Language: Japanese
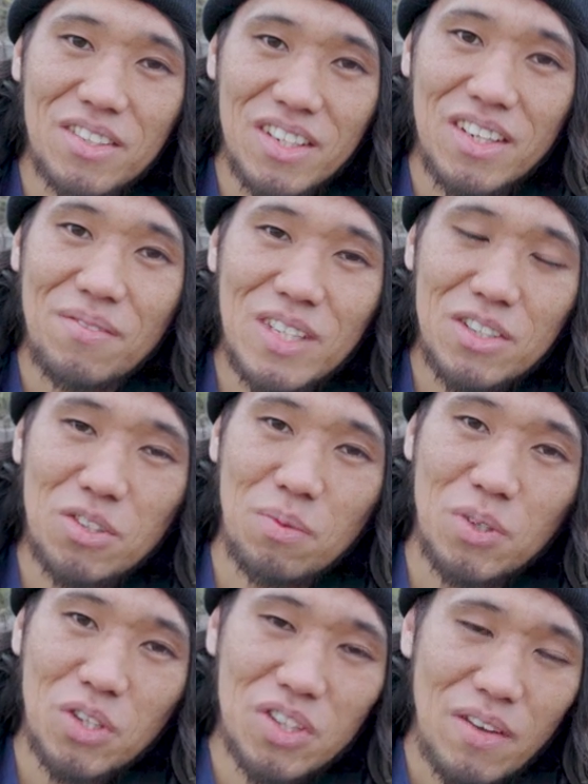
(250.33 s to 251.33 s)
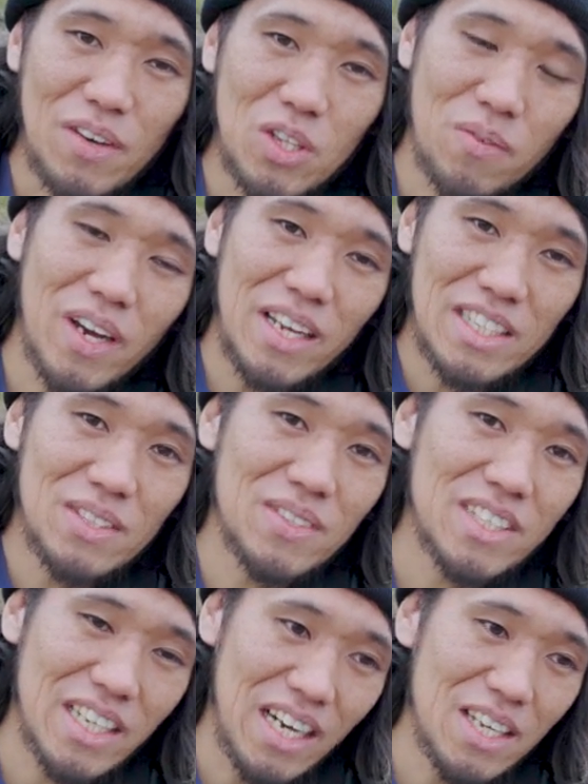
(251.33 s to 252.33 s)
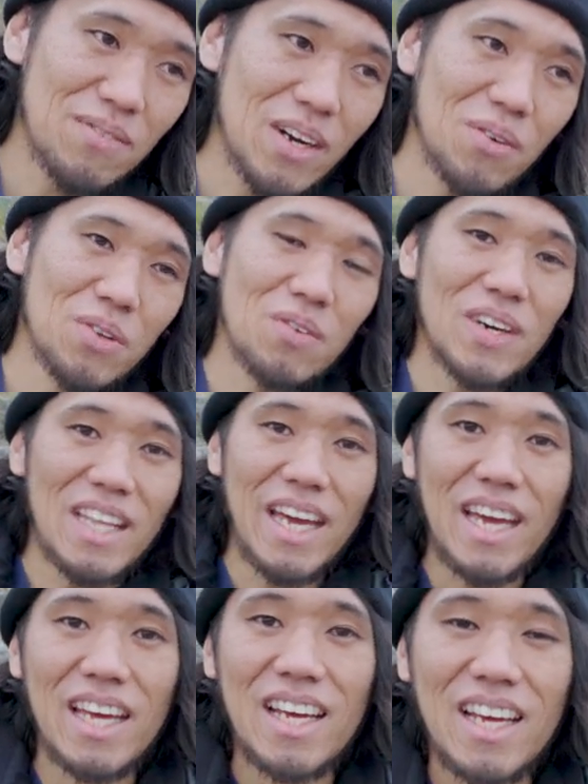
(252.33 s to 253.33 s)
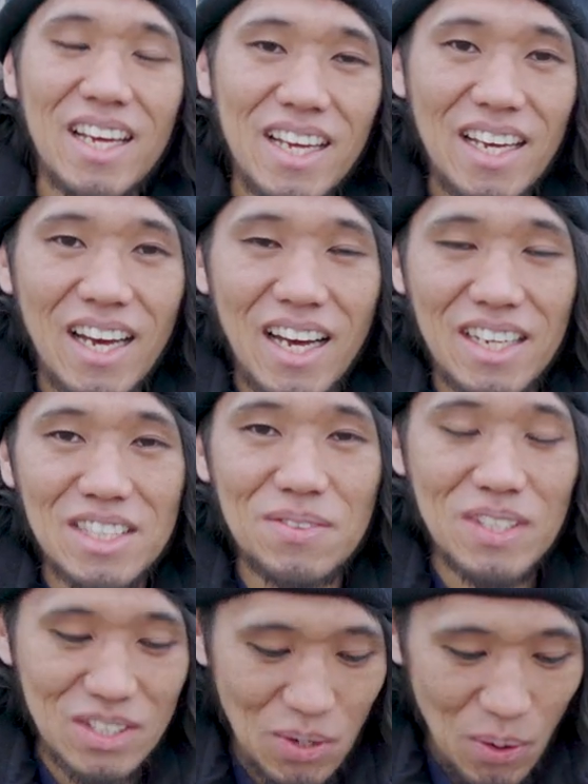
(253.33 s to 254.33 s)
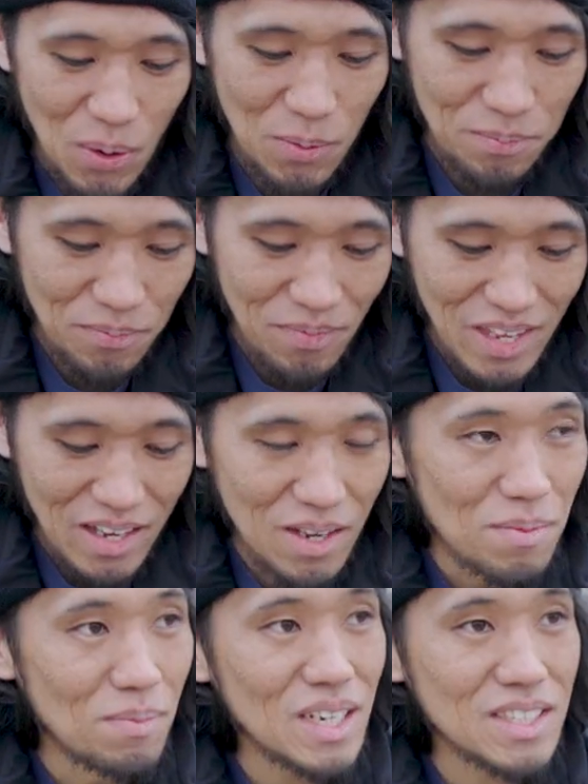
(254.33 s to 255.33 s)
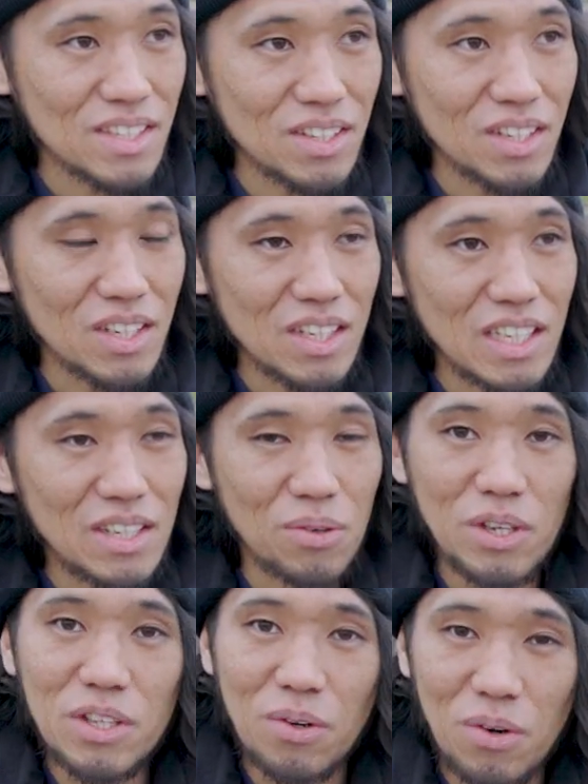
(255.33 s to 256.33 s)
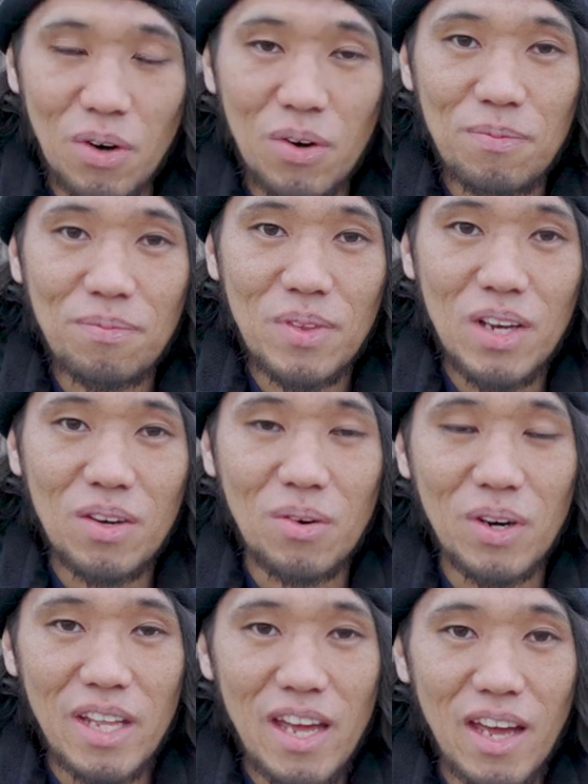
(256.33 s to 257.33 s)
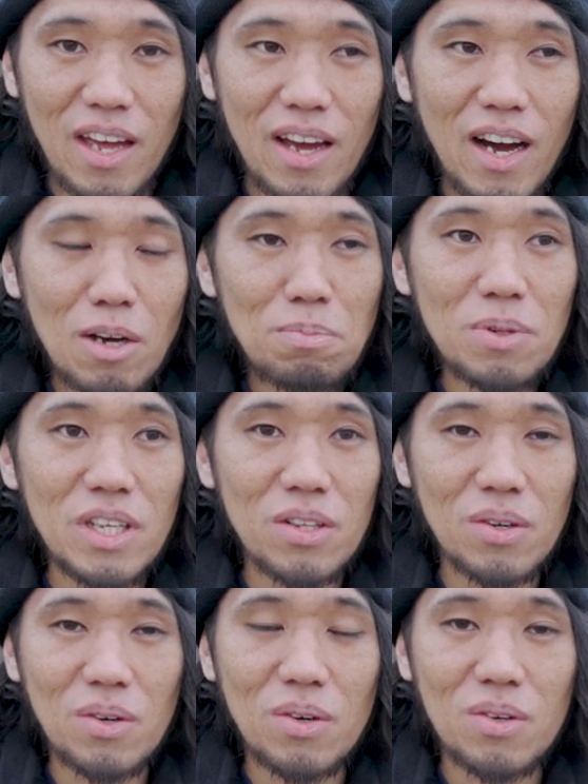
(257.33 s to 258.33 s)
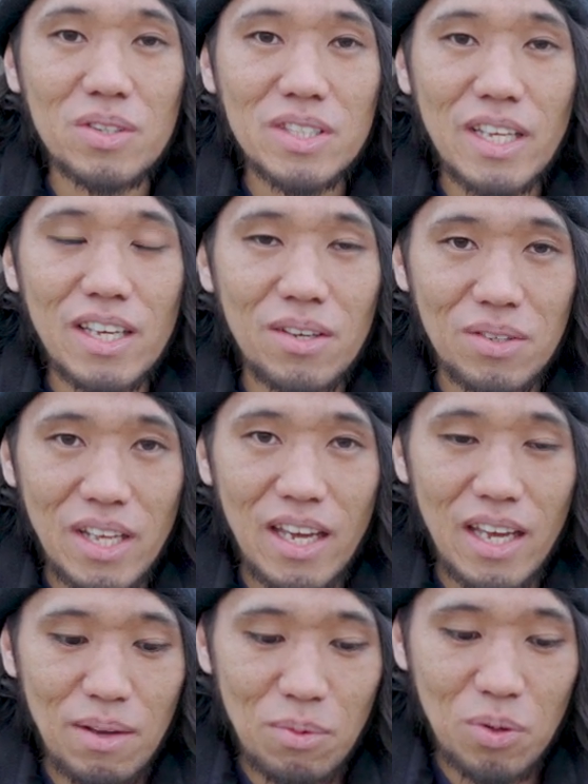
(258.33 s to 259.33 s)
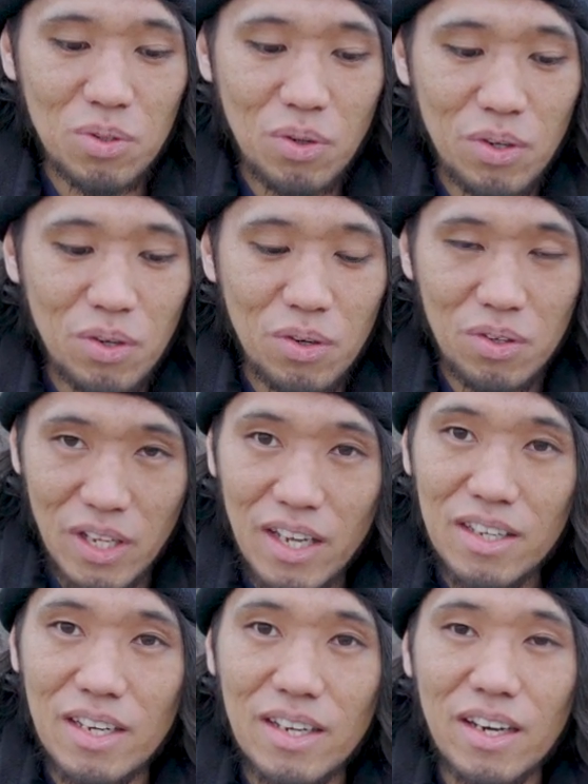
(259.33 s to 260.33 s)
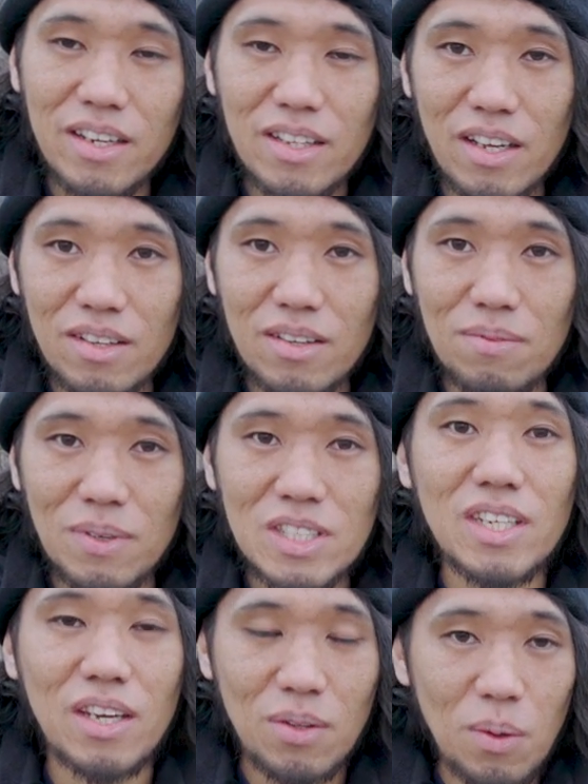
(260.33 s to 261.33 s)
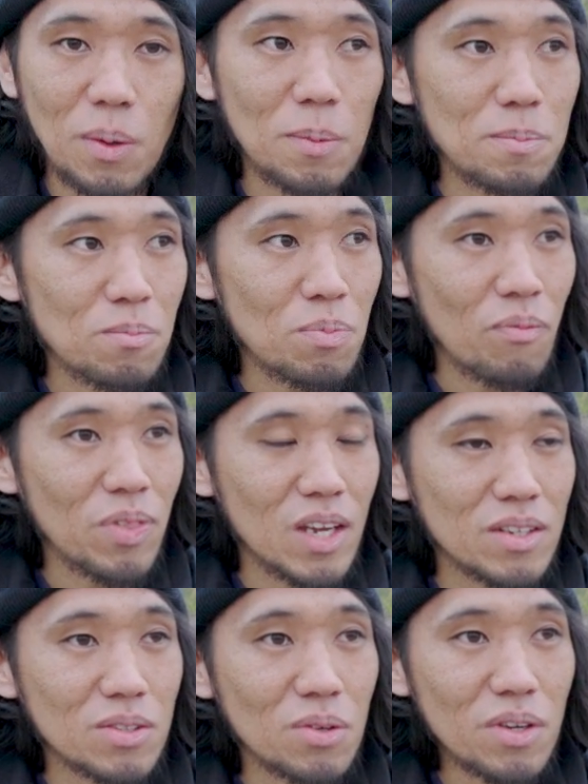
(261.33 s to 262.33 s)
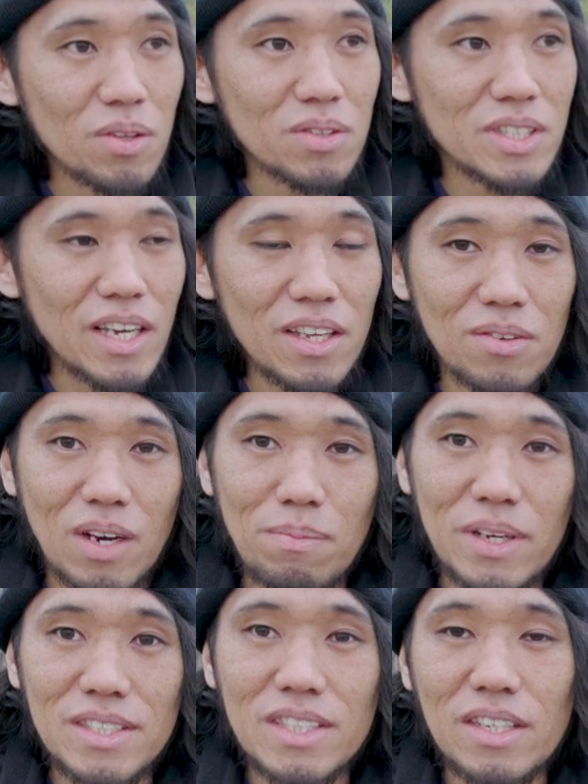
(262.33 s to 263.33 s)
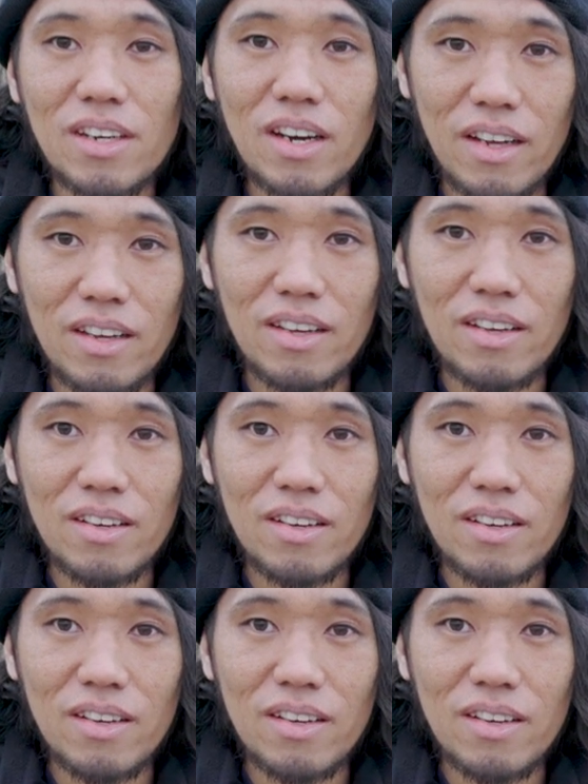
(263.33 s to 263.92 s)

く、またちょっと戻ってまとめ話しますが、今この場で話しますと、まず一個いいところ。これね、アプリの制御でモードをいろいろね、切り替えてましたけど、それの精度がめっちゃ高い。